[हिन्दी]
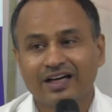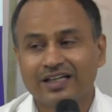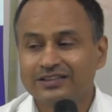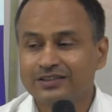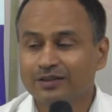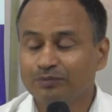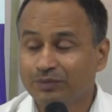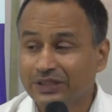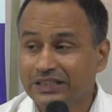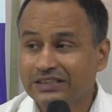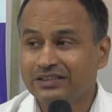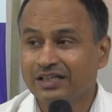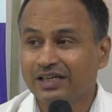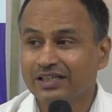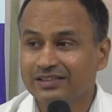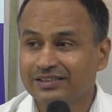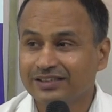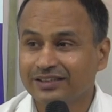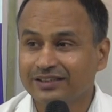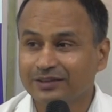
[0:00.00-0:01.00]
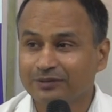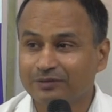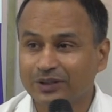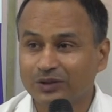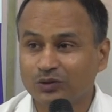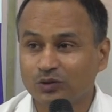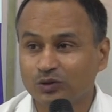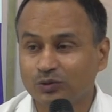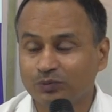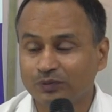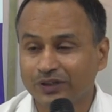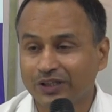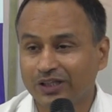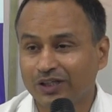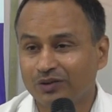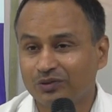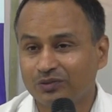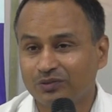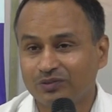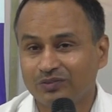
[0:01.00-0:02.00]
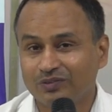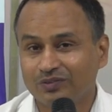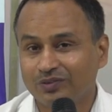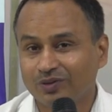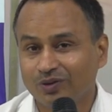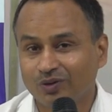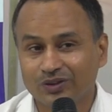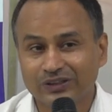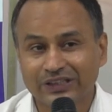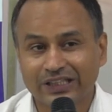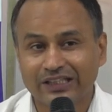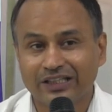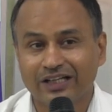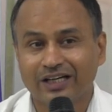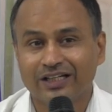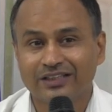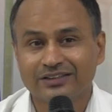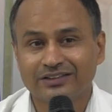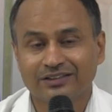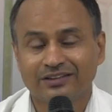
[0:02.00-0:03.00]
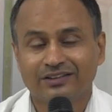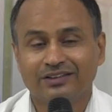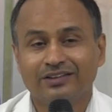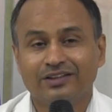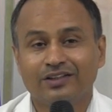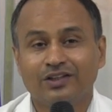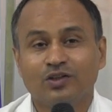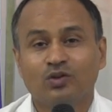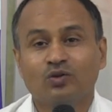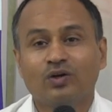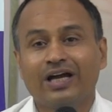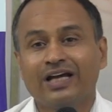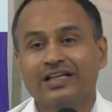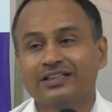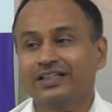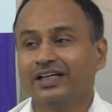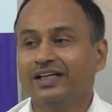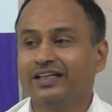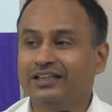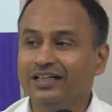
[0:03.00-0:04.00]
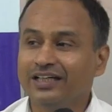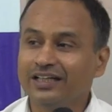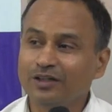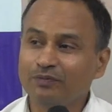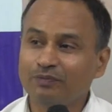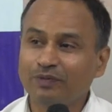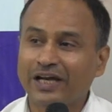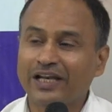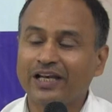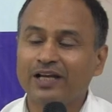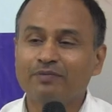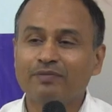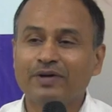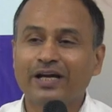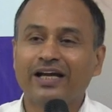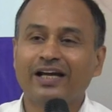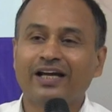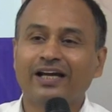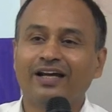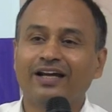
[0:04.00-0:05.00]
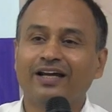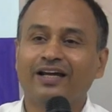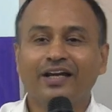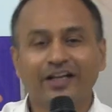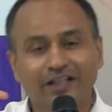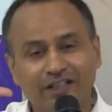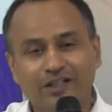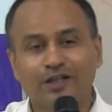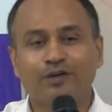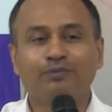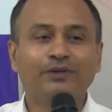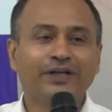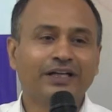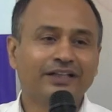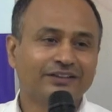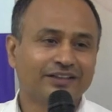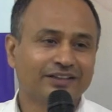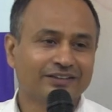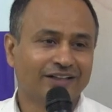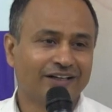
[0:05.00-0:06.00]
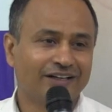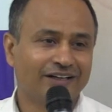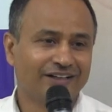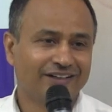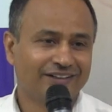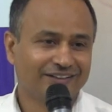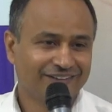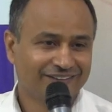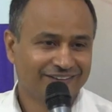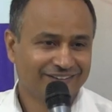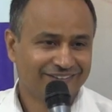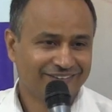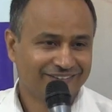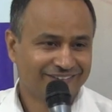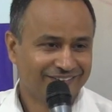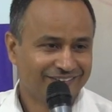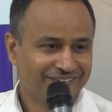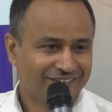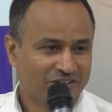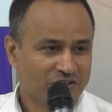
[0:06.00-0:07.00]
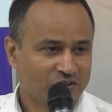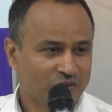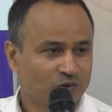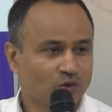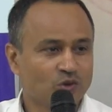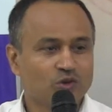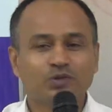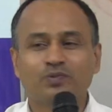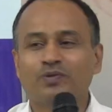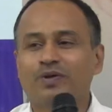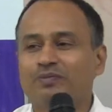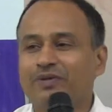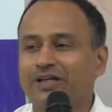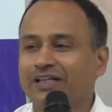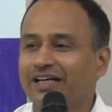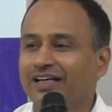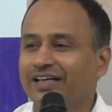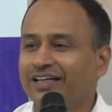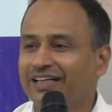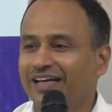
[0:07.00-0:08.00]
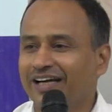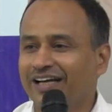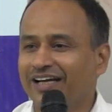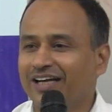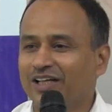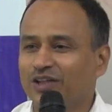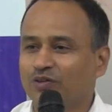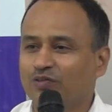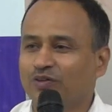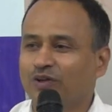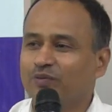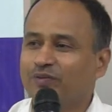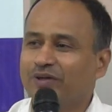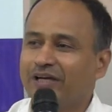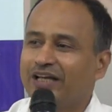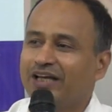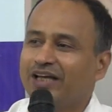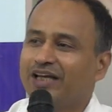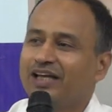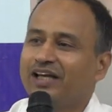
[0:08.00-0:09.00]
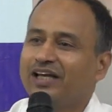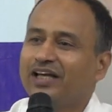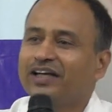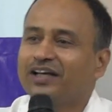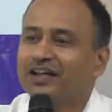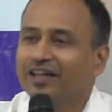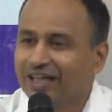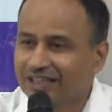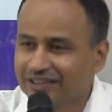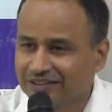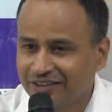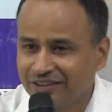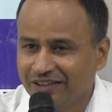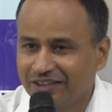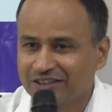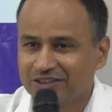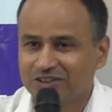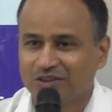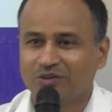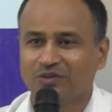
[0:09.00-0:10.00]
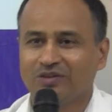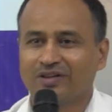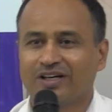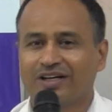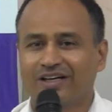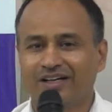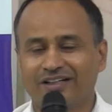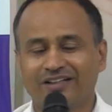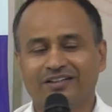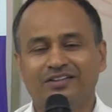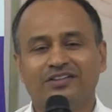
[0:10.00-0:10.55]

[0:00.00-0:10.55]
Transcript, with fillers: आज से 20 साल से अगर मैं दूध पी रहा हूँ रोज़ एक गिलास तो ऐसा नहीं है कि पहले मैं एक कप लेता था तो उसमें मज़ा नहीं आया तो फिर मैंने एक गिलास लेना शुरू करा